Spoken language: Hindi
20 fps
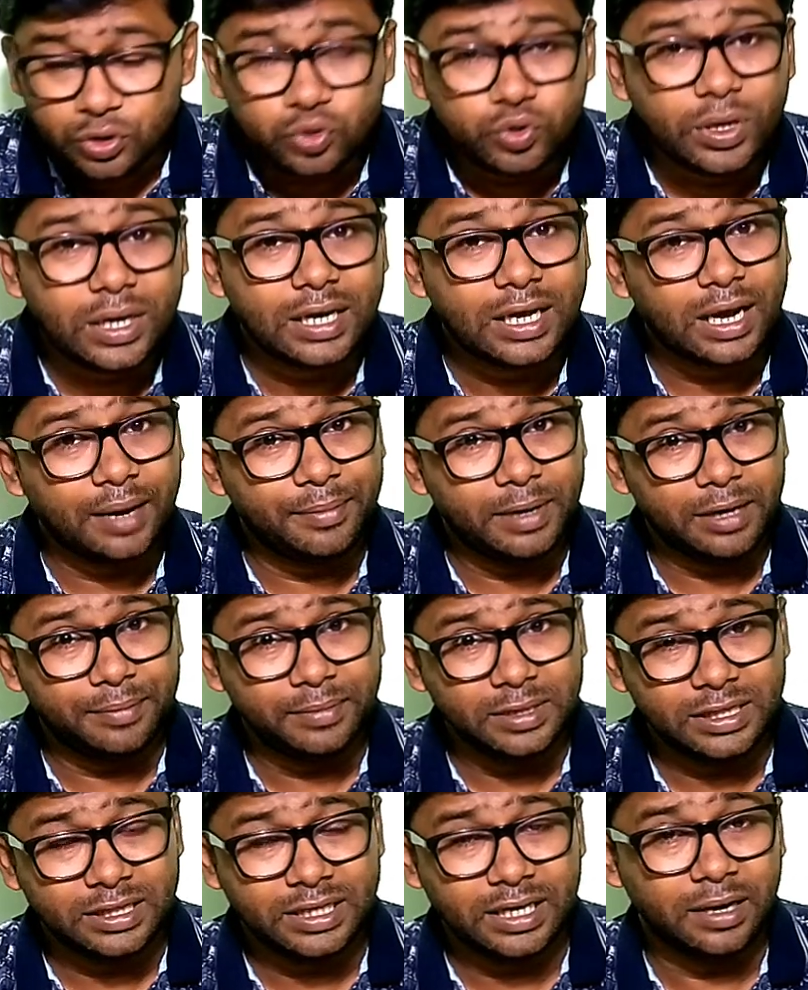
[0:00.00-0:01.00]
डुअल कैमरा
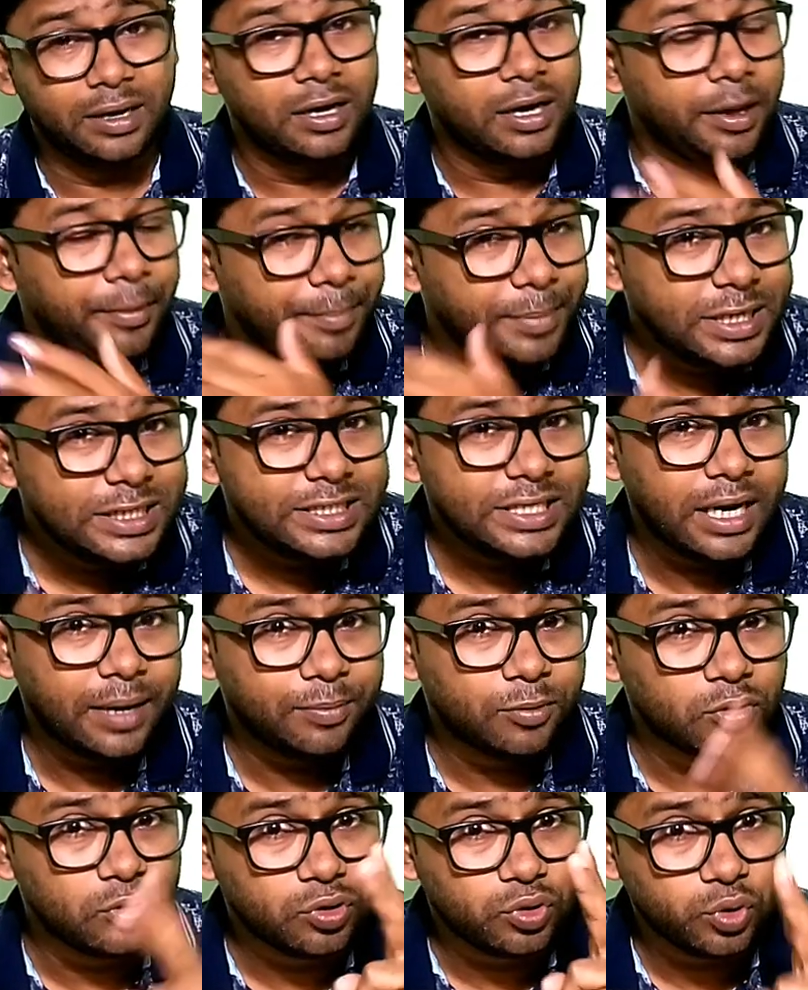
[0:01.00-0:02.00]
मिलती है पीछे
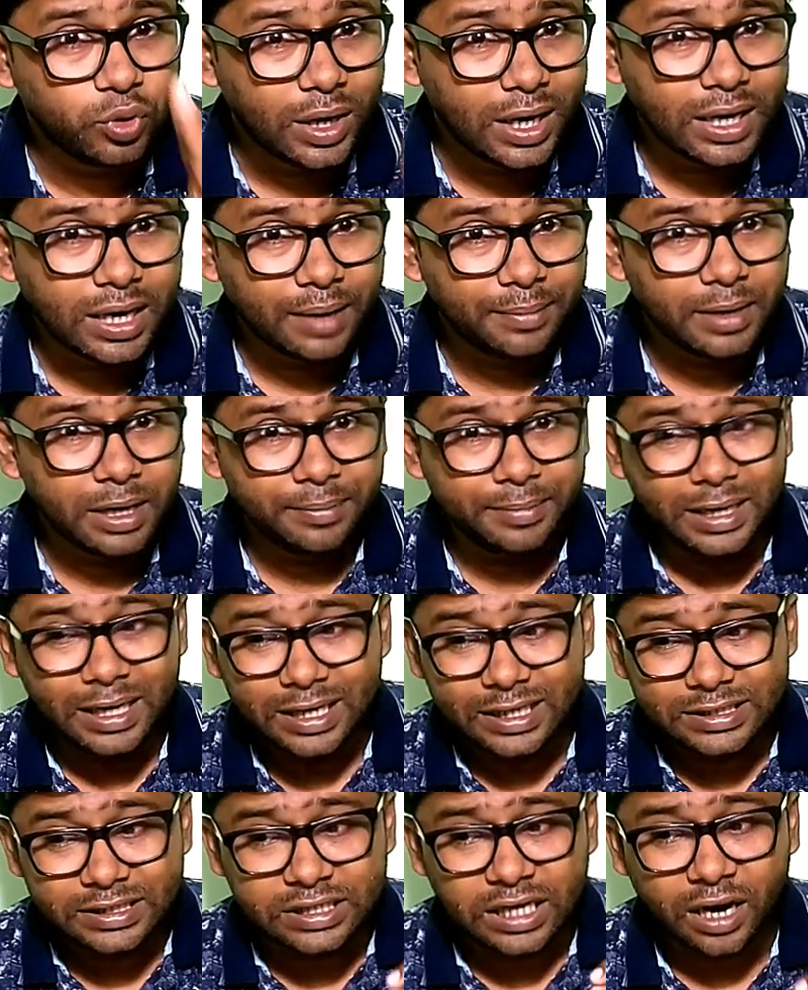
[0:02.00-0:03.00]
आपको डुअल कैमरा
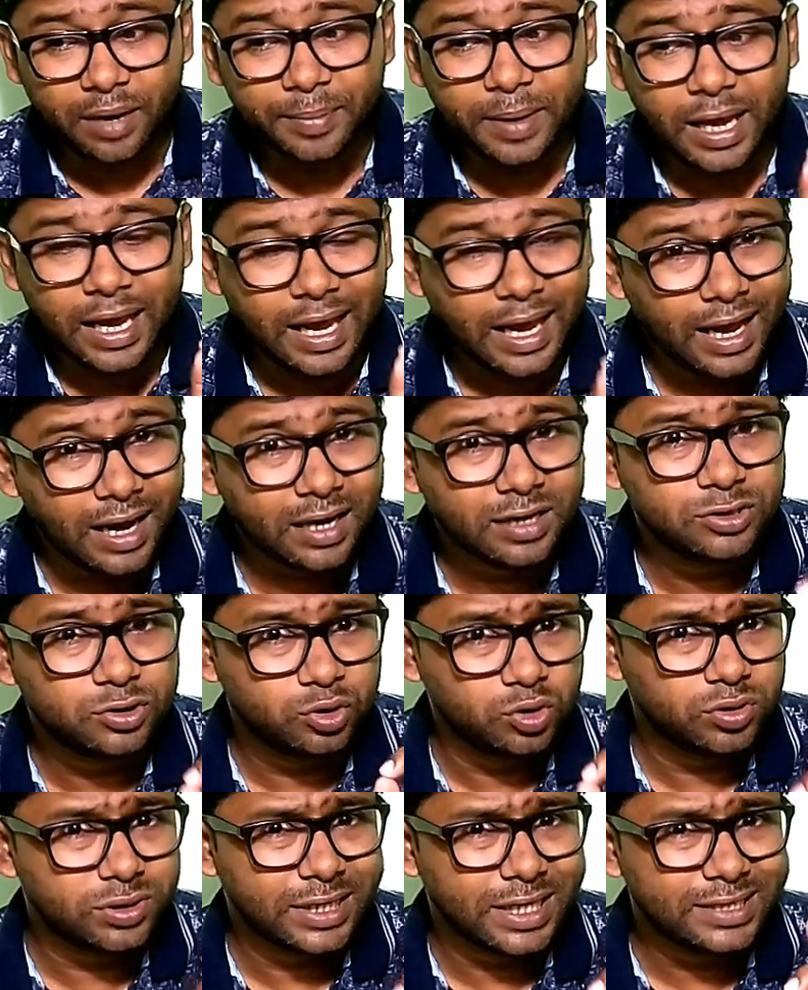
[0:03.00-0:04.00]
मिलेगी जहाँ पे एक
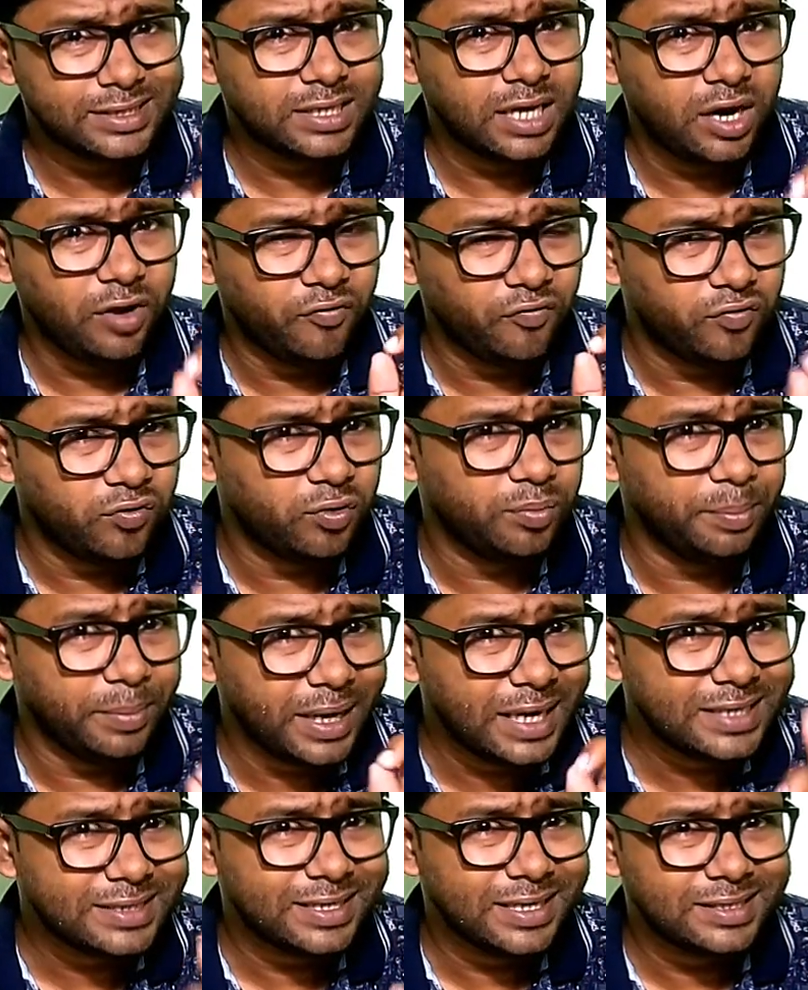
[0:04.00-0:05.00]
जो सेंसर है वो
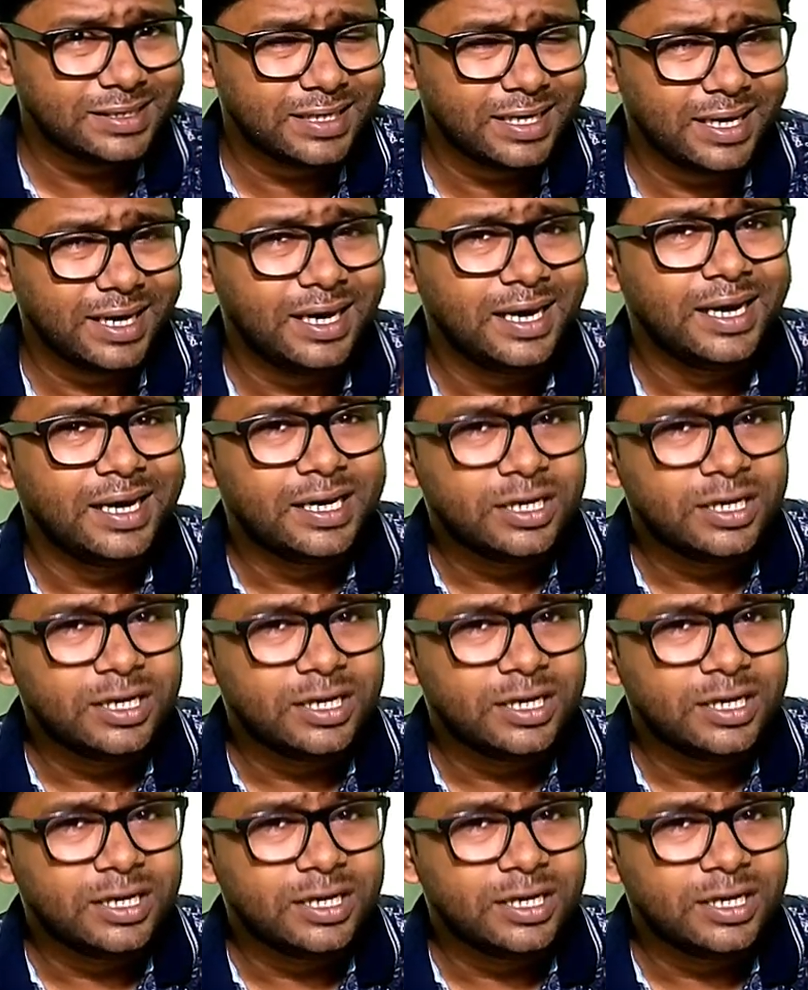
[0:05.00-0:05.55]
मेन सेंसर है